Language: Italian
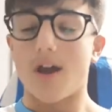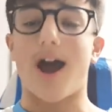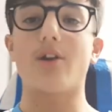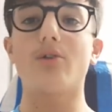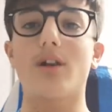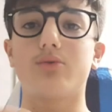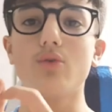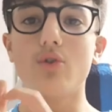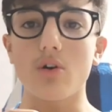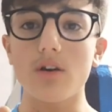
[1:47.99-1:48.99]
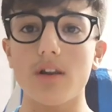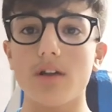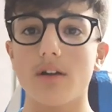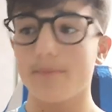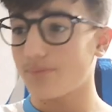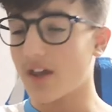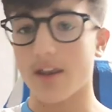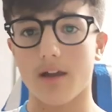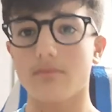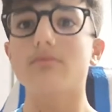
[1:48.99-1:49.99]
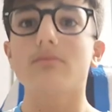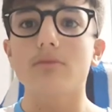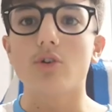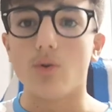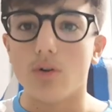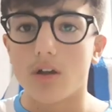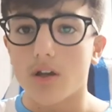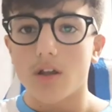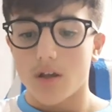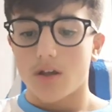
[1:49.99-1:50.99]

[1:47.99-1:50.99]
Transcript: Hanno annullato un gol che era gol.